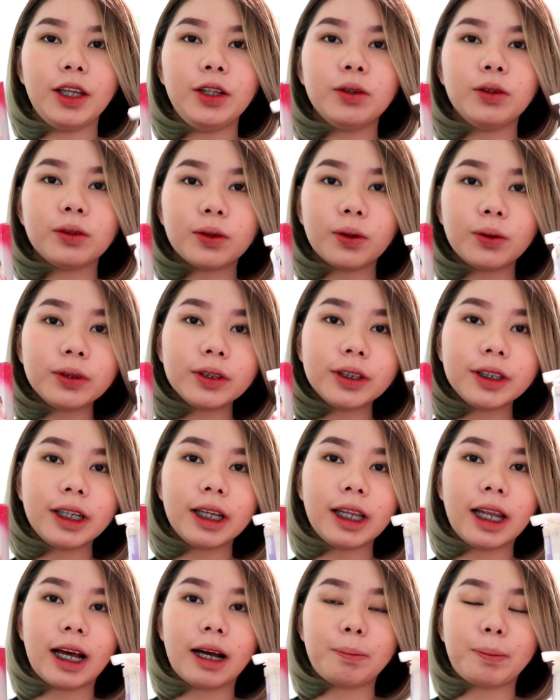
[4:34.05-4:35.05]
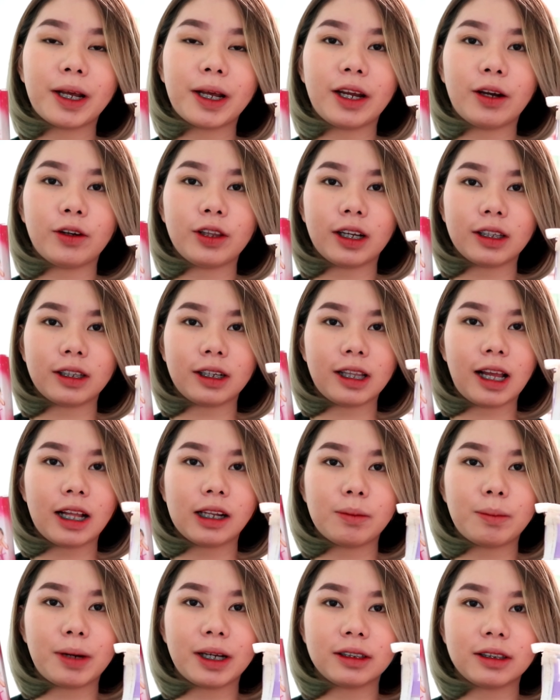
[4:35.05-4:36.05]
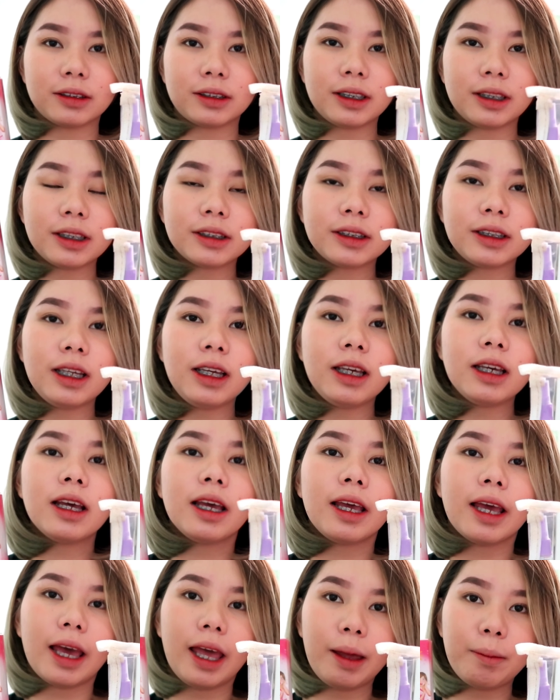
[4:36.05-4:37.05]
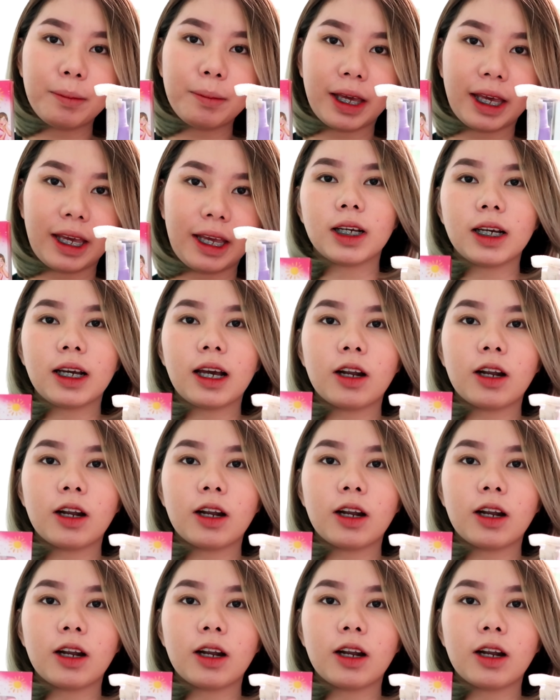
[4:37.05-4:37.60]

And yung toner nila, pareho lang naglalaman ng 60 ml.